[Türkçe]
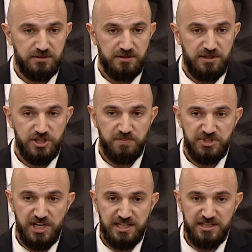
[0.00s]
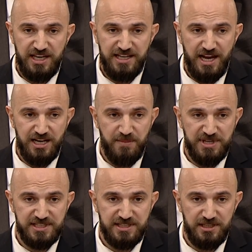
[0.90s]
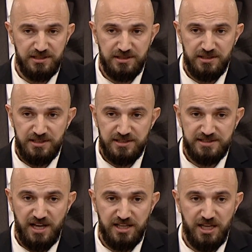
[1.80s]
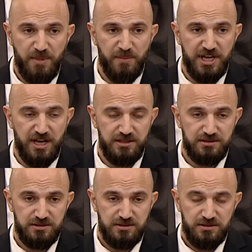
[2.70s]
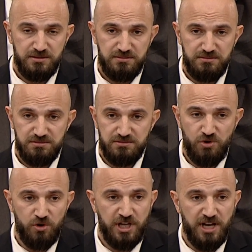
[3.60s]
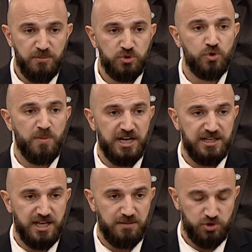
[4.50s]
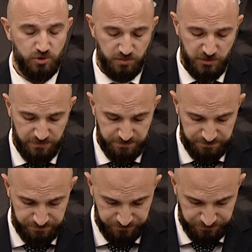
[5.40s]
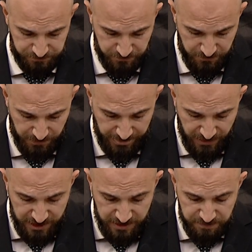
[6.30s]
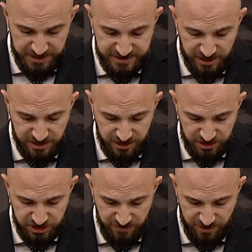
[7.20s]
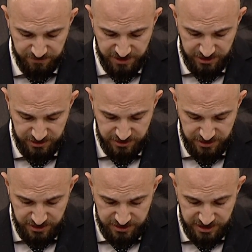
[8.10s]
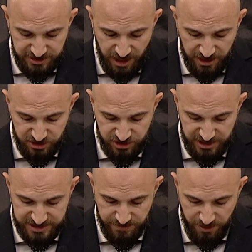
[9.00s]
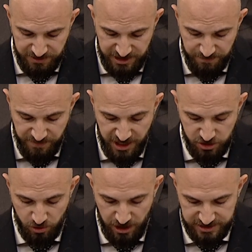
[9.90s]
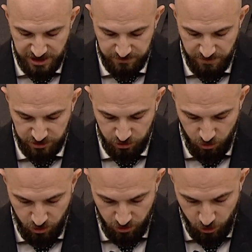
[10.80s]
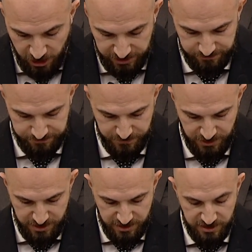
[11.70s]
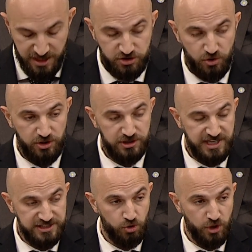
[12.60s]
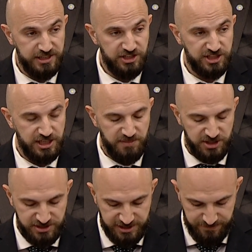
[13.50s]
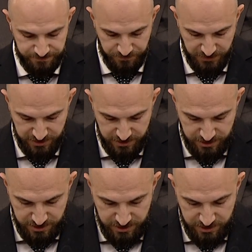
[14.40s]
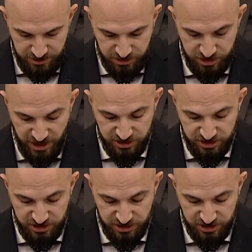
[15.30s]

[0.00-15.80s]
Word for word: hiçbir şekilde ilerlemesini sağlamamaya e, zorlanan bir durum haline gelmiş durumda. Bizzat yakın çevremde kira artışları sebebiyle personel azaltmakta olan restoran, restoran işletmecisi, çırak